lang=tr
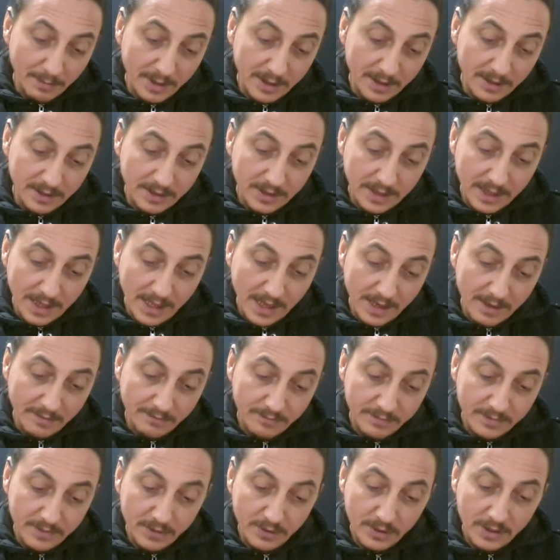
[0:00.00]
bir diğer
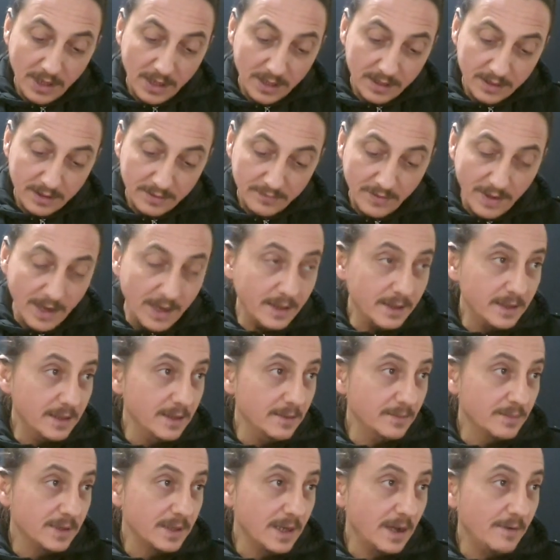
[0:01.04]
şans
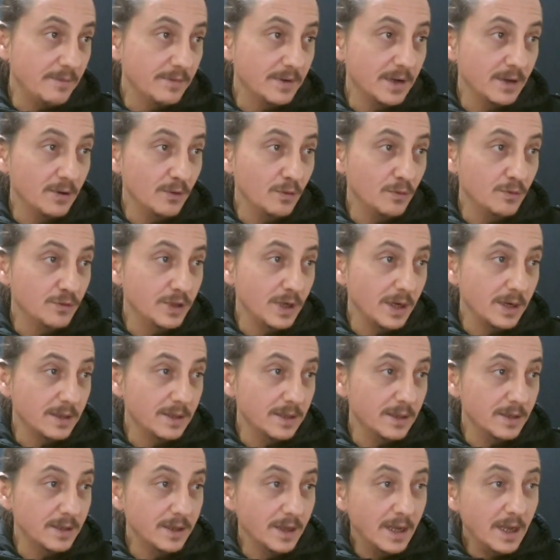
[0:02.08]
verdiğim safkan
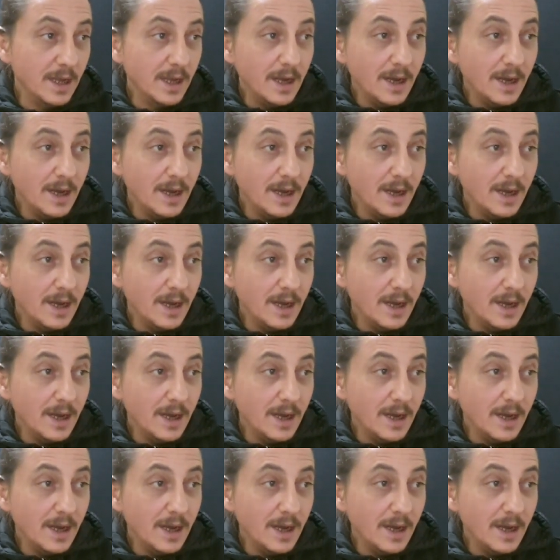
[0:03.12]
olacaktır.